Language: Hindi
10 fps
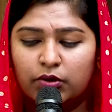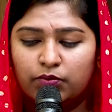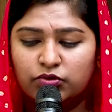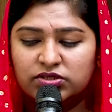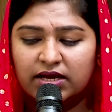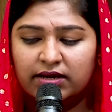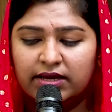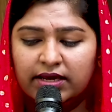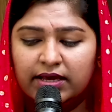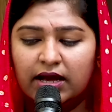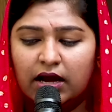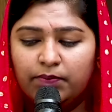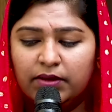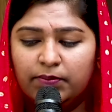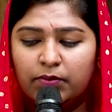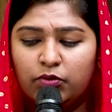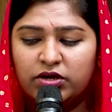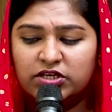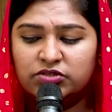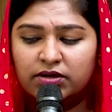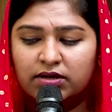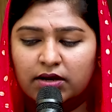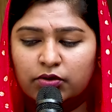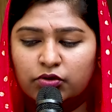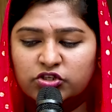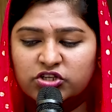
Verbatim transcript: मूसा ने अपने प्रभु ईश्वर का क्रोध